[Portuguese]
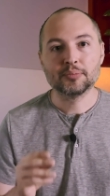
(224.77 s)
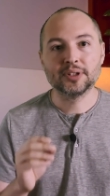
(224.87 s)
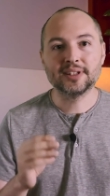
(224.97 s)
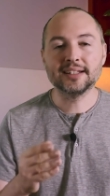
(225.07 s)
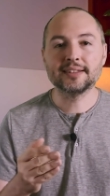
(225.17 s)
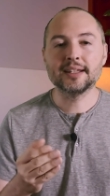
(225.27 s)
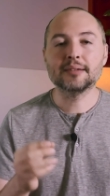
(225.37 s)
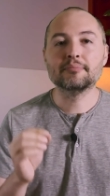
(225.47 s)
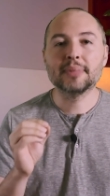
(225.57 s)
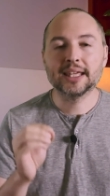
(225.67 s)
pois ele
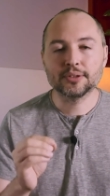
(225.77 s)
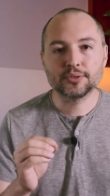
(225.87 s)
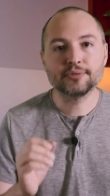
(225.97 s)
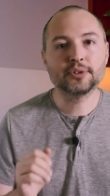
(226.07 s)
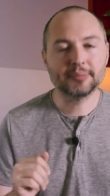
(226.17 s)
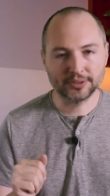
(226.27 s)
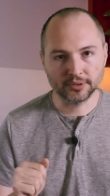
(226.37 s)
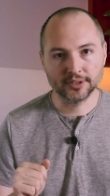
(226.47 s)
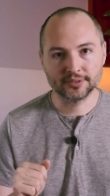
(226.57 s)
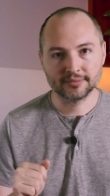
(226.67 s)
teria menos
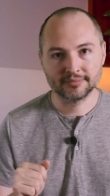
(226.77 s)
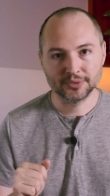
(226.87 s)
informações,